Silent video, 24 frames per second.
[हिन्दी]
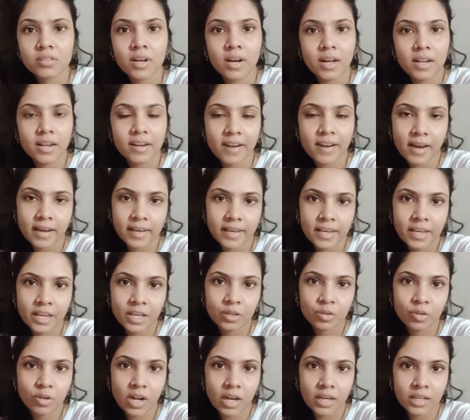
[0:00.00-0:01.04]
कल राखी है
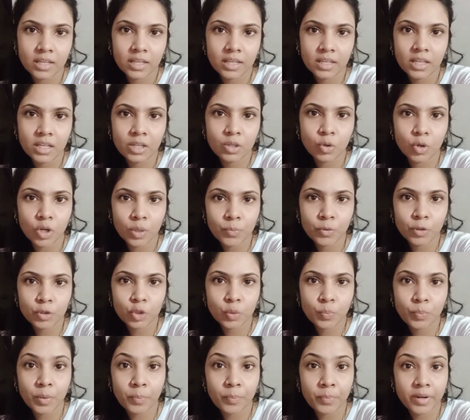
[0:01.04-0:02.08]
तो राखी की थोड़ी बहुत
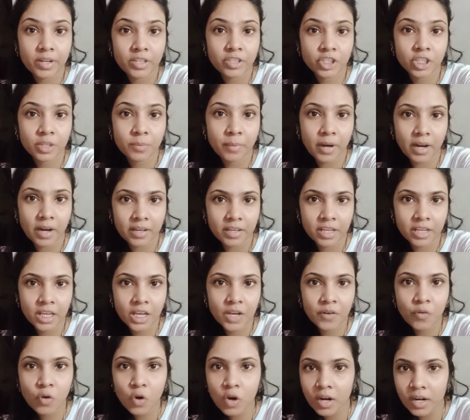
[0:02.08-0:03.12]
जो प्रिपरेशन बाकी
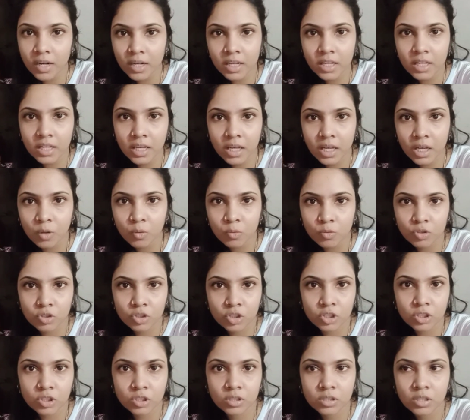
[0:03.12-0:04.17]
है वो करनी है
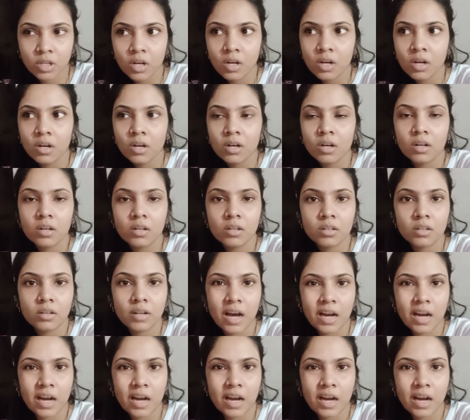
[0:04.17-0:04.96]
कुछ uh,